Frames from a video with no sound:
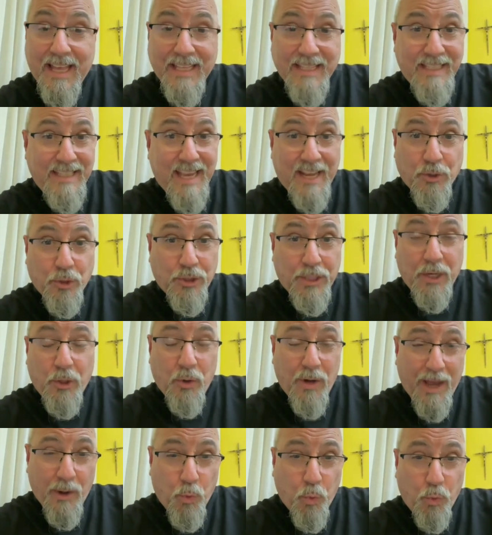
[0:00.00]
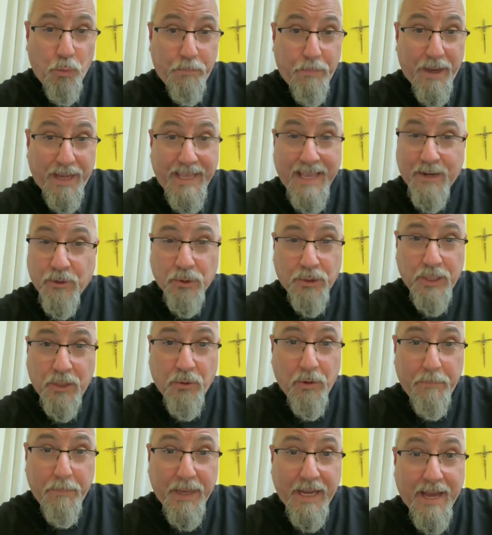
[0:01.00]
Ya no tengo la culpa, ya no
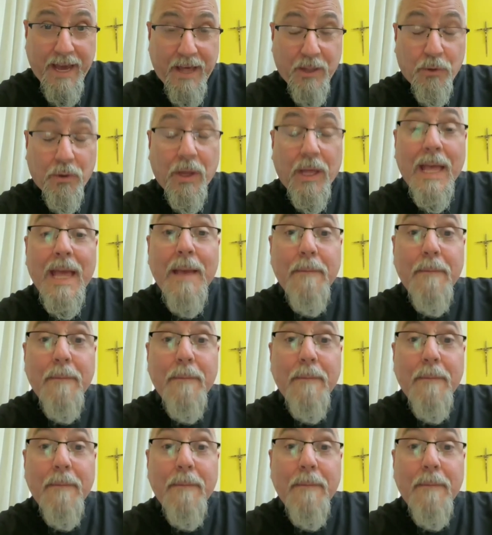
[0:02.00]
tengo el pecado,